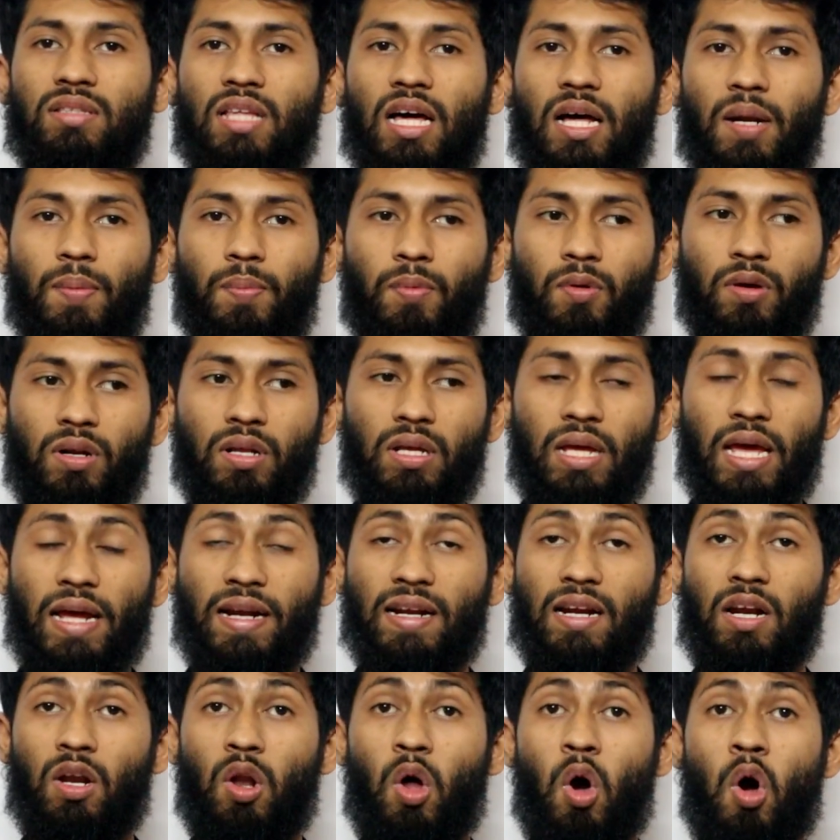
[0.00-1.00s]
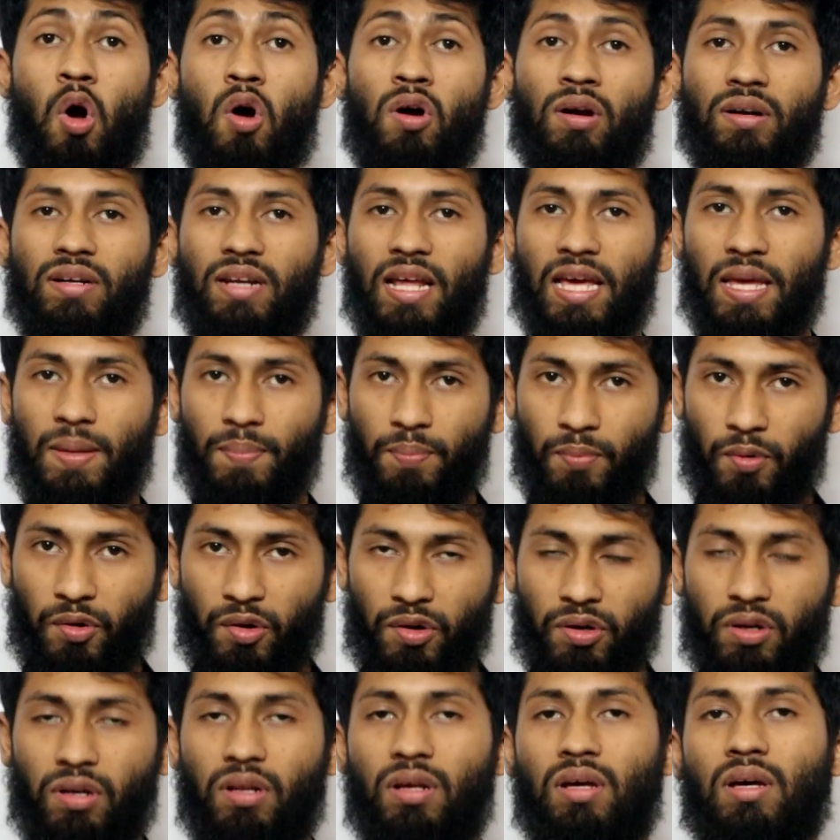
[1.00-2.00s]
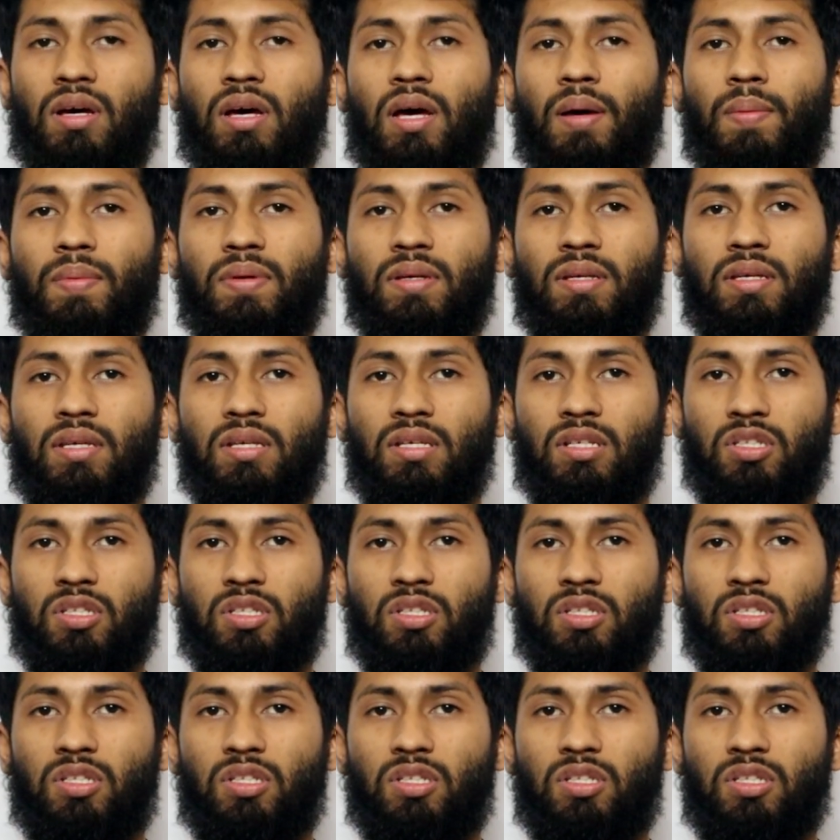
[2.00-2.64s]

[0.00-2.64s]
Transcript: তারপরে একটা লং টাইম পর আমি